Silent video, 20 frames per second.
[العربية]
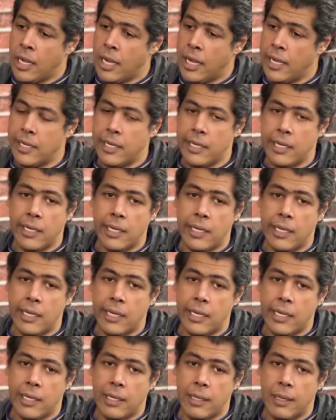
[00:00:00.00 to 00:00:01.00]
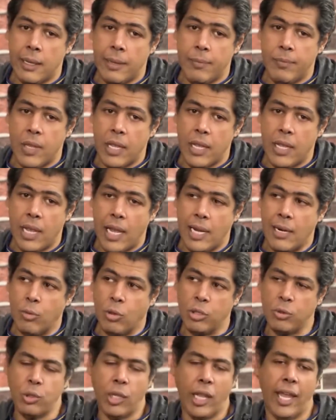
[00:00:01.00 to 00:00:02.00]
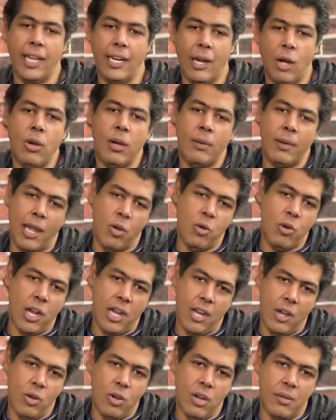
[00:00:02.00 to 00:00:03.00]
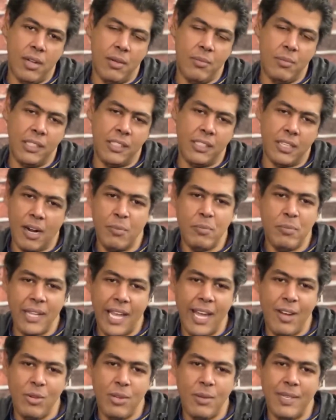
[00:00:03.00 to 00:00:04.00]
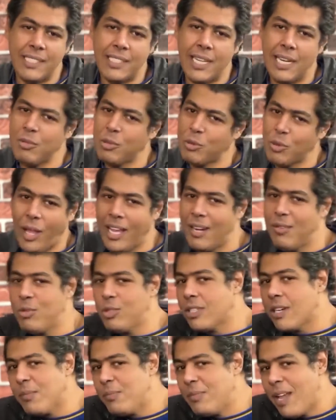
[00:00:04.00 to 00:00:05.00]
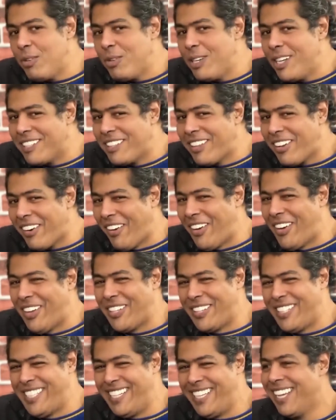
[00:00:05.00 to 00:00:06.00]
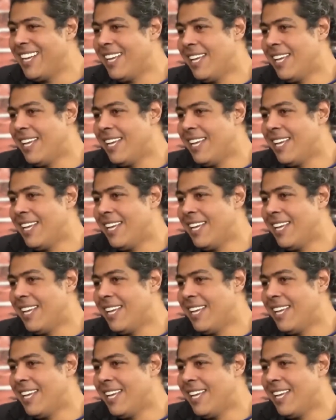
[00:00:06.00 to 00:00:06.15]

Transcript: آه، آه، آه، انا ما كنتش متخيل هو هو هو متربي قوي بس انا مش متخيل متربي قوي للدرجه دي